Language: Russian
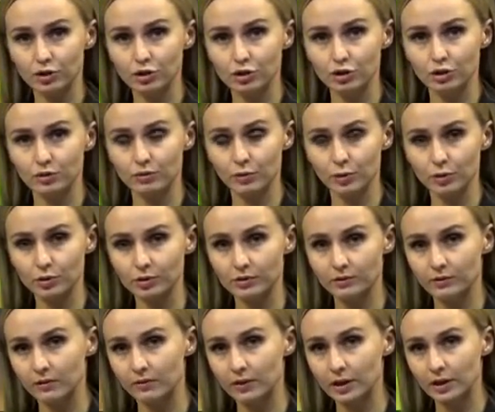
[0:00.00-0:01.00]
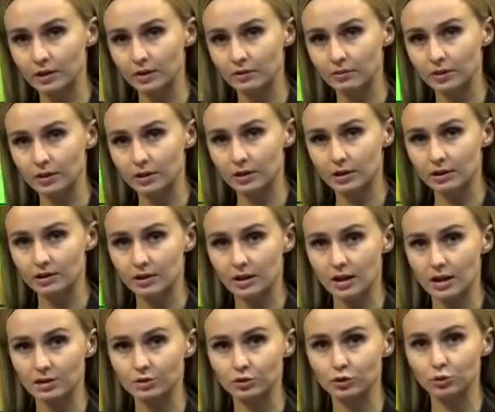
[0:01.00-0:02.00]
4 военного
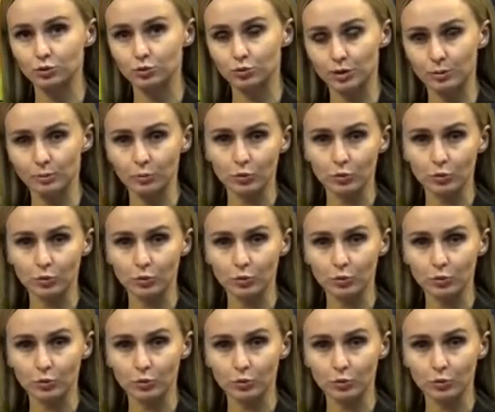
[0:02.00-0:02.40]
городка чудом